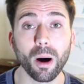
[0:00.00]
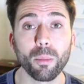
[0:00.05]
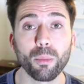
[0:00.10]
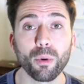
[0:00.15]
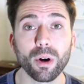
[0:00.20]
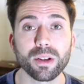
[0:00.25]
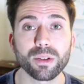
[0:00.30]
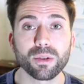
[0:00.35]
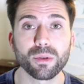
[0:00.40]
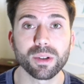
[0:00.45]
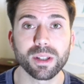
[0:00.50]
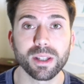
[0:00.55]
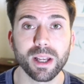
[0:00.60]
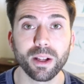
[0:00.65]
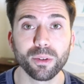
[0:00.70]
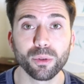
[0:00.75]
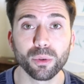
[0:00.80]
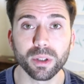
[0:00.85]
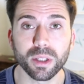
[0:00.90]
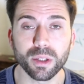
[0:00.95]
rapport à ce que ça
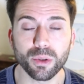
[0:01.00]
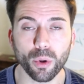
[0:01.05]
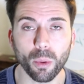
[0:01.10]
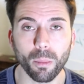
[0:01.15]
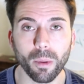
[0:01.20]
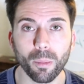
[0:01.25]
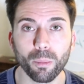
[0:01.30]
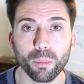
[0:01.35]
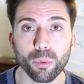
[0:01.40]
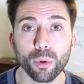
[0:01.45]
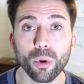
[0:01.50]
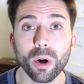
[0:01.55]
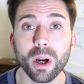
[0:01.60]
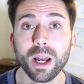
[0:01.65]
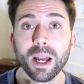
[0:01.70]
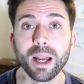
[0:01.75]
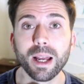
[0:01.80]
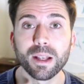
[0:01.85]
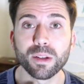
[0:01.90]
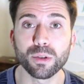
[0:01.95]
a donné sur ma peau
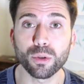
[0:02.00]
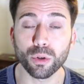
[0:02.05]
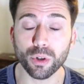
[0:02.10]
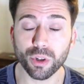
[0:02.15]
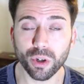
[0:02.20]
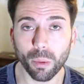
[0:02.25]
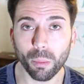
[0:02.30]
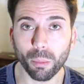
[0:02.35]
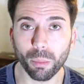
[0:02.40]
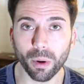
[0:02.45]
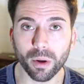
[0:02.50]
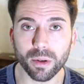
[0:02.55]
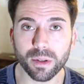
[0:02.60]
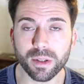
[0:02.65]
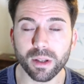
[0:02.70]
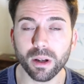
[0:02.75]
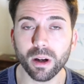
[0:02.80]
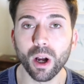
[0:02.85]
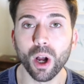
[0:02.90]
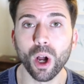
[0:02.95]
et ce que j'en
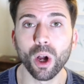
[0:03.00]
pense.